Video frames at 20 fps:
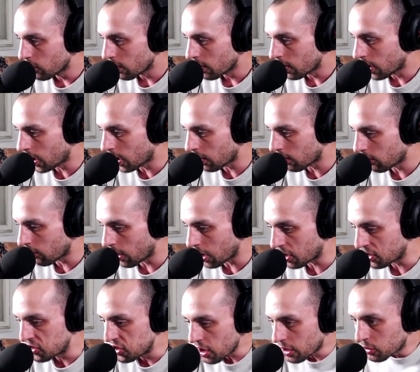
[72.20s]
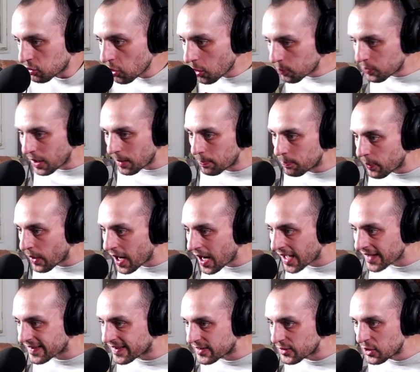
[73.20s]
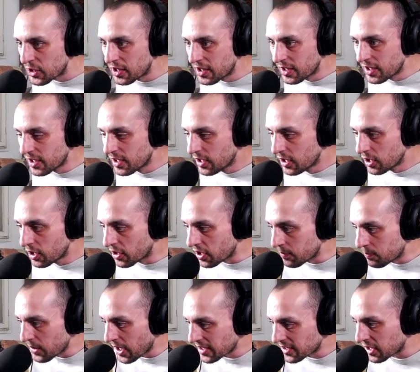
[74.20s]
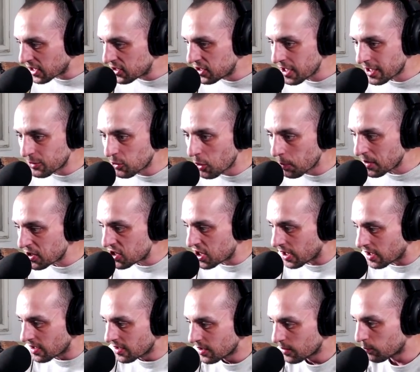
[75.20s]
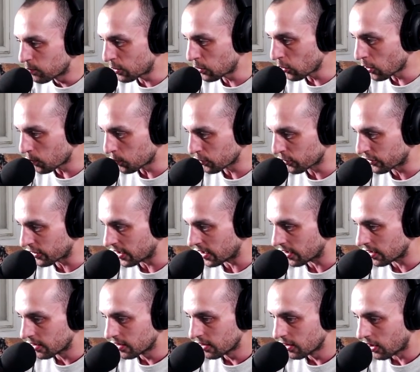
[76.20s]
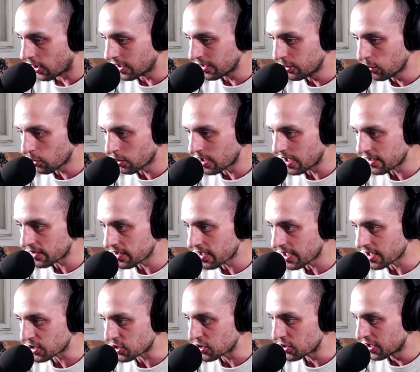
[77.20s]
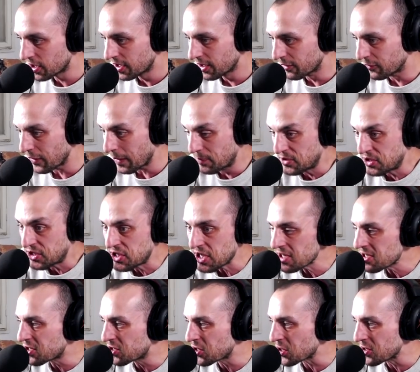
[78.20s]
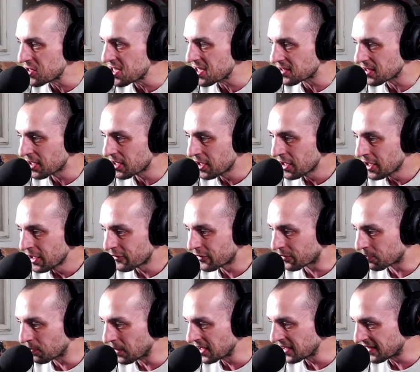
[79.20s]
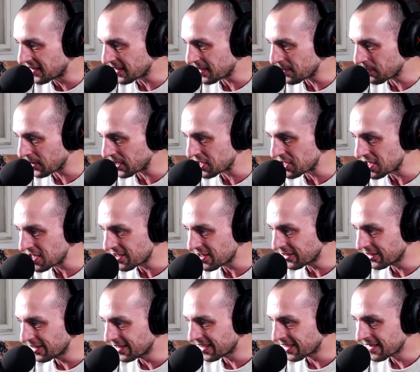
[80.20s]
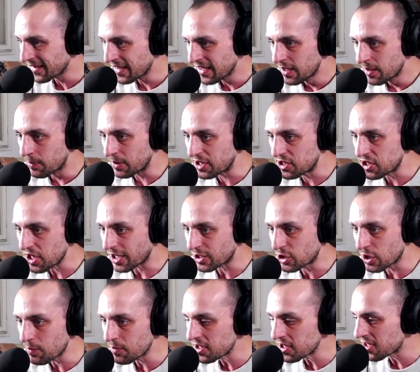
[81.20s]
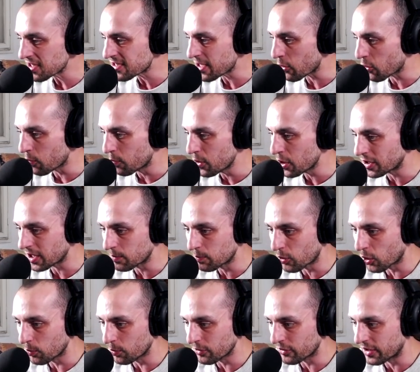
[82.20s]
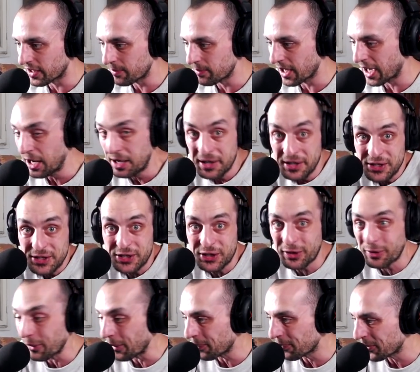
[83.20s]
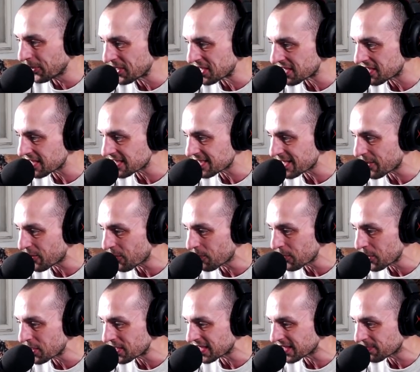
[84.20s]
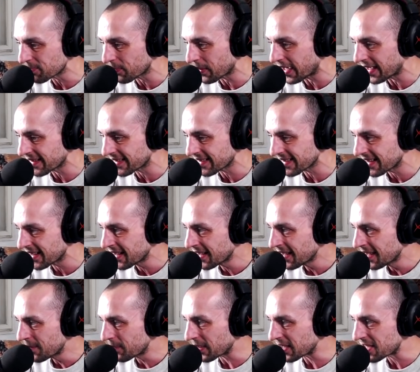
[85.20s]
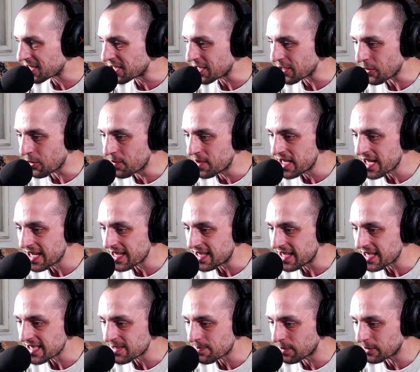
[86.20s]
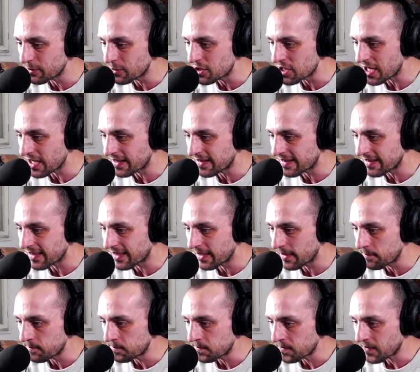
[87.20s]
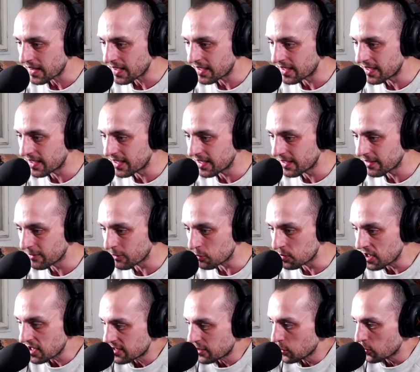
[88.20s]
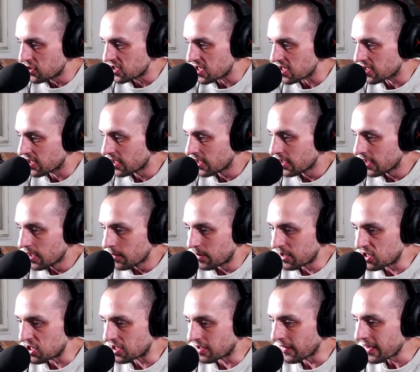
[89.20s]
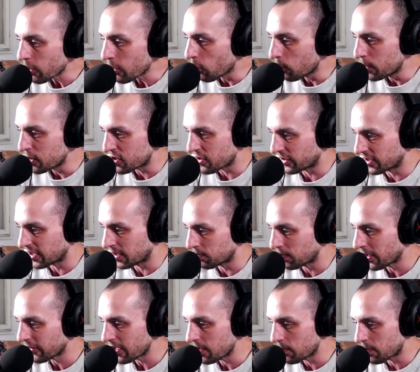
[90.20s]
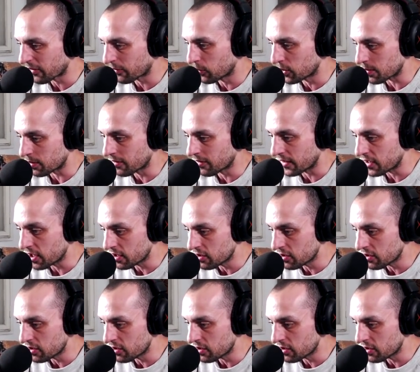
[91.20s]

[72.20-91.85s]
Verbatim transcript: А, а где кнопка пас? Ребята, где кнопочка пропуска? Алло, гараж! Вообще ничего нет. В смысле, подожди. Подожди, а что будет, если я куплю этот пропуск, ребят? Что будет, если я куплю этот пас? Подожди, у меня есть, получается, э, у меня есть Люси. Подожди, давай я куплю сейчас этот пас и посмотрим. Давай, я,